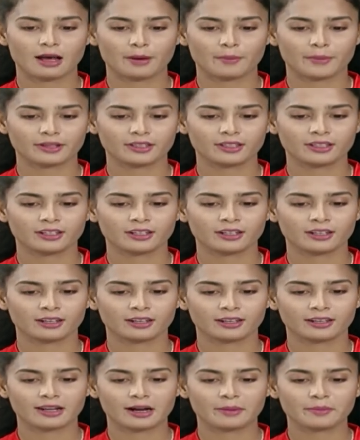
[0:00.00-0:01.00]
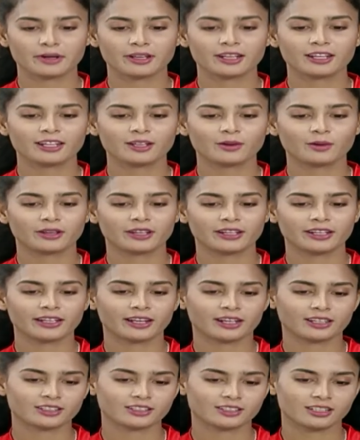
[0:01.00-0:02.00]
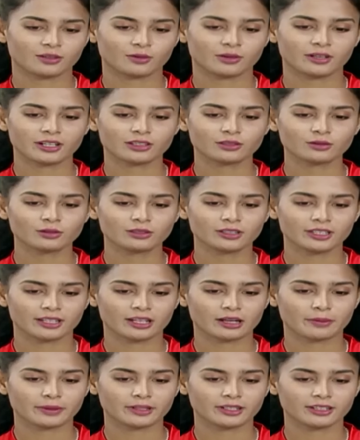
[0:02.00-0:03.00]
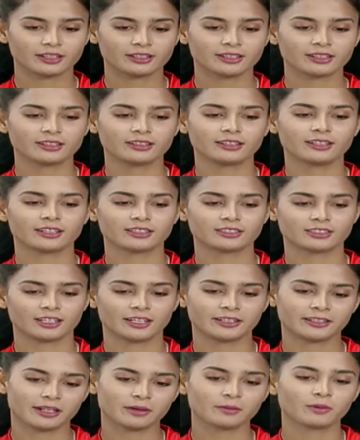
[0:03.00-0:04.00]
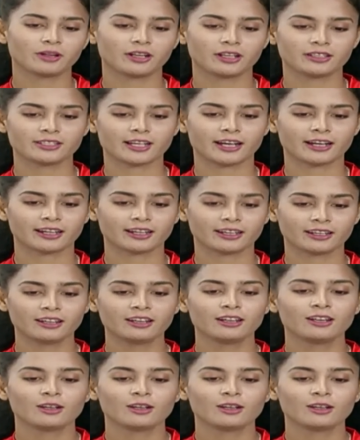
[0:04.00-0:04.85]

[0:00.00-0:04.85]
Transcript: আমাদের গ্রামে গেলে অনেকে আসে অনেক দূর থেকে আমাদেরকে দেখতে আসে এটাই বলে যে আগে